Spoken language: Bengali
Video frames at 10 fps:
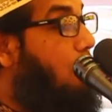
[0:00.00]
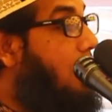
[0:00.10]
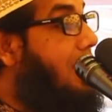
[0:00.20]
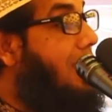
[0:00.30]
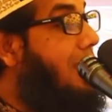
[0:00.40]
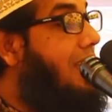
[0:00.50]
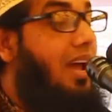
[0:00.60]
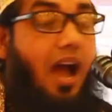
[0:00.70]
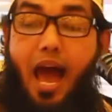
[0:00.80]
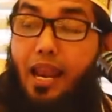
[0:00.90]
বলে
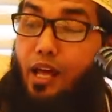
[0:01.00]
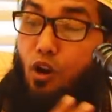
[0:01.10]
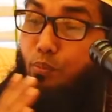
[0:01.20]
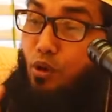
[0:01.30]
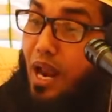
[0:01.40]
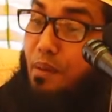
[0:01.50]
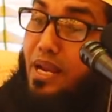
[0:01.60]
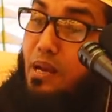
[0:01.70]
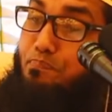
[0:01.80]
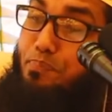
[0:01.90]
আল্লাহ রব্বুল
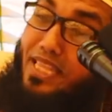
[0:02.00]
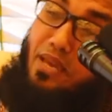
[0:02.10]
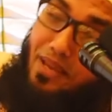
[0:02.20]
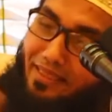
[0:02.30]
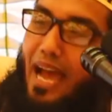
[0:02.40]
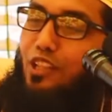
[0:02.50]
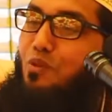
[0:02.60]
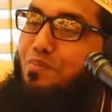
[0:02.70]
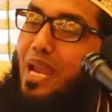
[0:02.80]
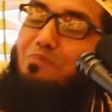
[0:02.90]
আলমিন পৃথিবীতে
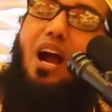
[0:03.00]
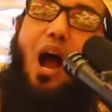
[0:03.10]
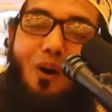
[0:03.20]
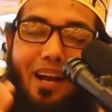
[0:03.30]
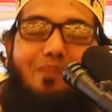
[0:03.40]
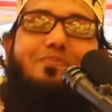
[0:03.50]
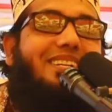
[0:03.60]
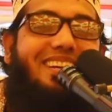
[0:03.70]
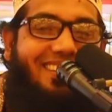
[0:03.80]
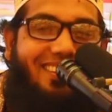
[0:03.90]
আদমকে এবং হাওয়াকে
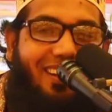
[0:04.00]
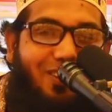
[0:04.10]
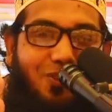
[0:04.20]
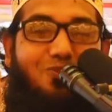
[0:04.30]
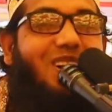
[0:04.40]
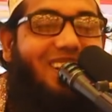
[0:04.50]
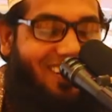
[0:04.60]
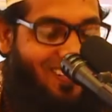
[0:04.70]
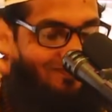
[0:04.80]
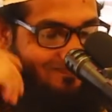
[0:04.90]
পাঠিয়ে দিলেন সোহান
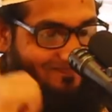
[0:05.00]
আল্লাহ